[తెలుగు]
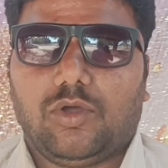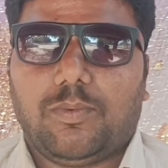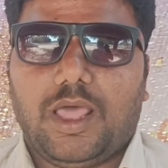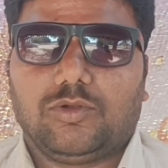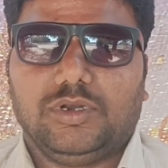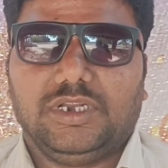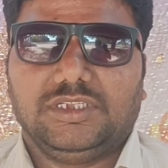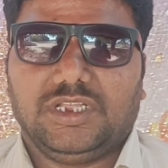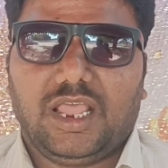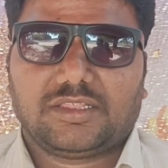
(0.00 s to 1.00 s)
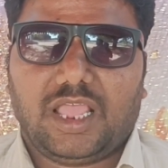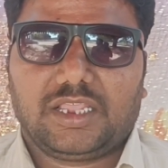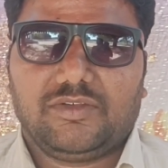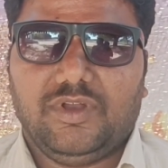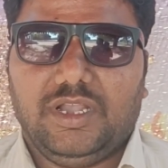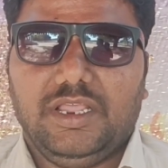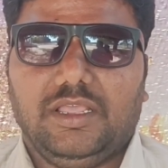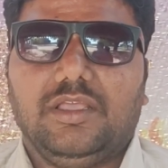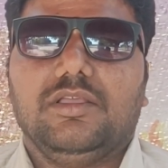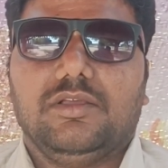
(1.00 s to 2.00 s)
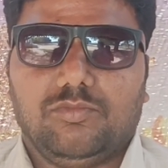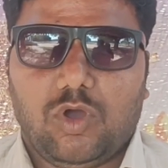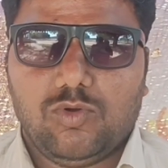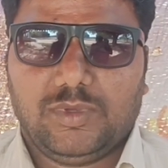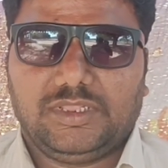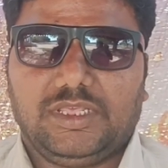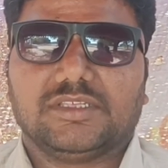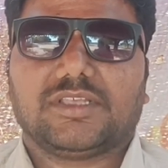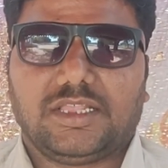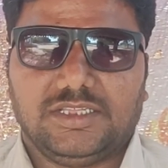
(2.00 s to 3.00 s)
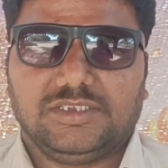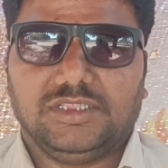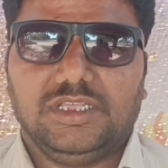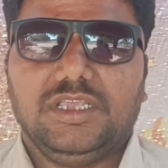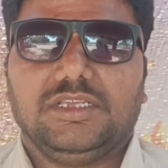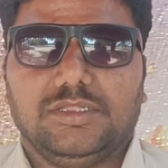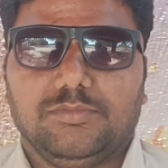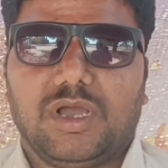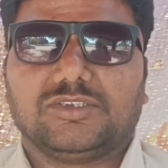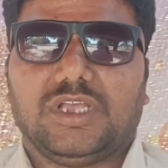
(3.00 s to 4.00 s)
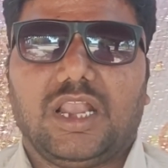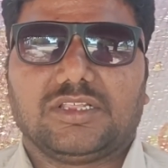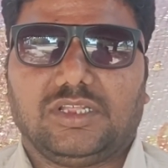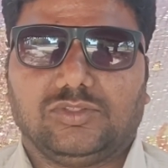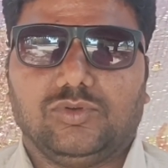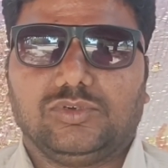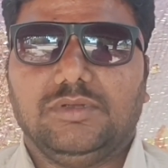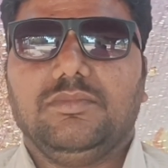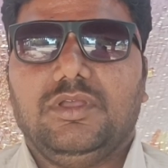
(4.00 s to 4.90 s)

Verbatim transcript: పాల్గొని జిల్లా స్థాయికి వెళ్ళి బహుమతి సాధించింది ఇది మాకు చాలా సంతోషం